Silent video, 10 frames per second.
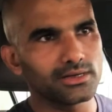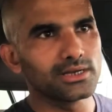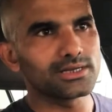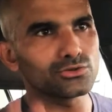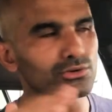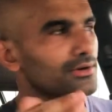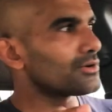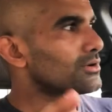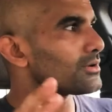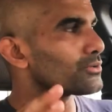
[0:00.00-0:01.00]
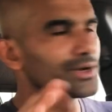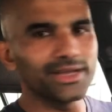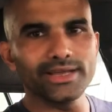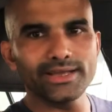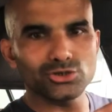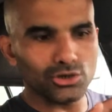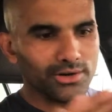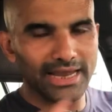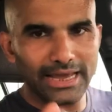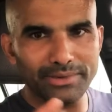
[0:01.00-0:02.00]
কিন্তু উনি যখন
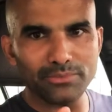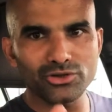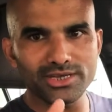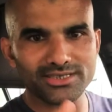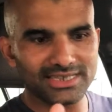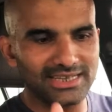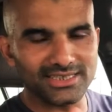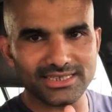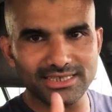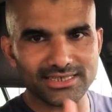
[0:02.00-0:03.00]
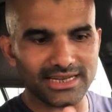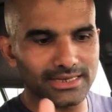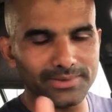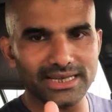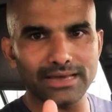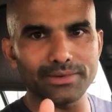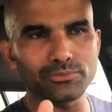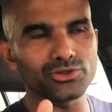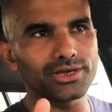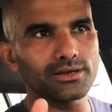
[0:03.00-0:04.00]
ল্যাবের মধ্যে সায়েন্স সায়েন্টিফিক ল্যাবের
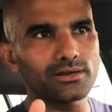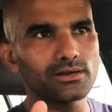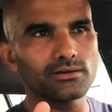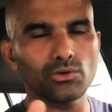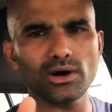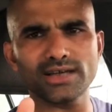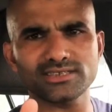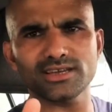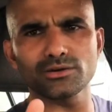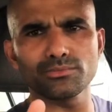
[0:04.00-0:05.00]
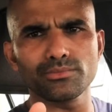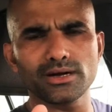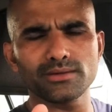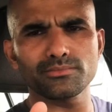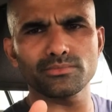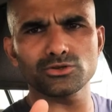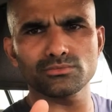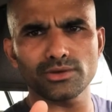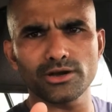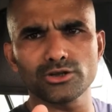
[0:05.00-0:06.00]
মধ্যে আজ থেকে
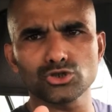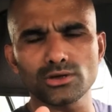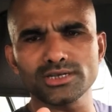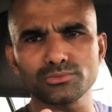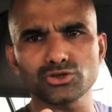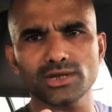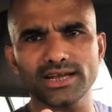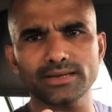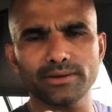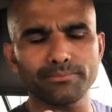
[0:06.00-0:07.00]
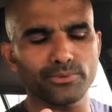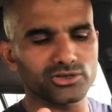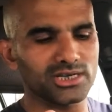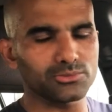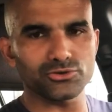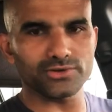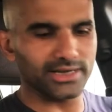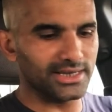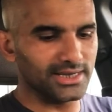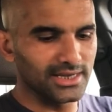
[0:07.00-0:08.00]
মনে হয় চল্লিশ বছর আগে বা পঁয়তাল্লিশ বছর
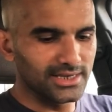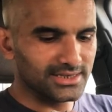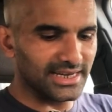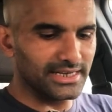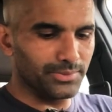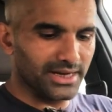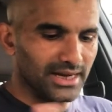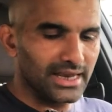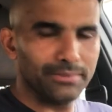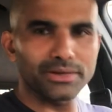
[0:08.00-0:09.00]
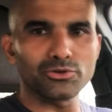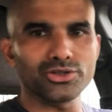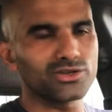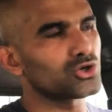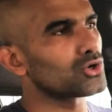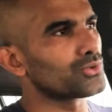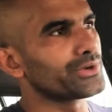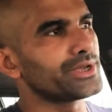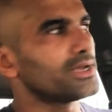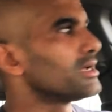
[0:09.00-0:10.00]
আগে সায়েন্টিফিক ল্যাবের মধ্যে যখন উনি